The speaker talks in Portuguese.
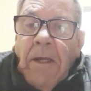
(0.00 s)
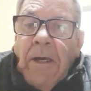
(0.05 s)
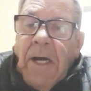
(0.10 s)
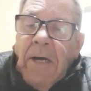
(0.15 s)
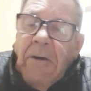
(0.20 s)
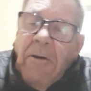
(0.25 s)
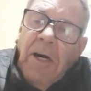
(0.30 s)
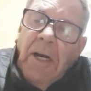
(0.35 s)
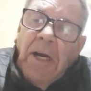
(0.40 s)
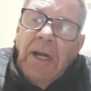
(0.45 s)

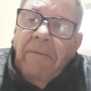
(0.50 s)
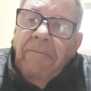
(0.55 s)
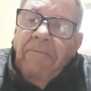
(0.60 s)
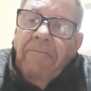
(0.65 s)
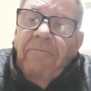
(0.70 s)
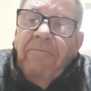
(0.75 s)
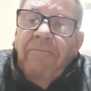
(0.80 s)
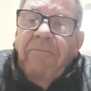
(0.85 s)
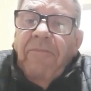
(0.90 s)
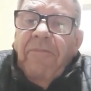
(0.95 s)
Agora,
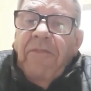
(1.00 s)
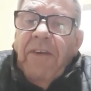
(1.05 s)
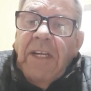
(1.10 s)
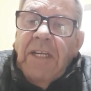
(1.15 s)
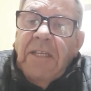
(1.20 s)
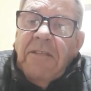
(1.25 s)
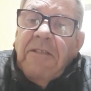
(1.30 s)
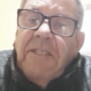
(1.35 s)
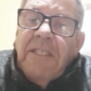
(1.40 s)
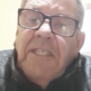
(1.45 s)

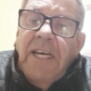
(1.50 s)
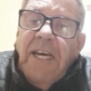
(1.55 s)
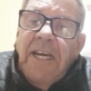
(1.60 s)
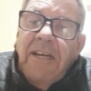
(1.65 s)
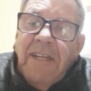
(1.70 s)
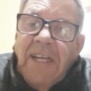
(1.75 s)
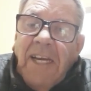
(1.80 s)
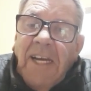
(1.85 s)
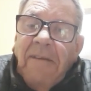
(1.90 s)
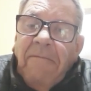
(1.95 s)
falando
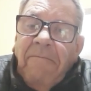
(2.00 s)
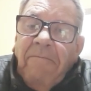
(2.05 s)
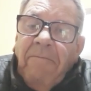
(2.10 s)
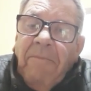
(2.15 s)
sério, né?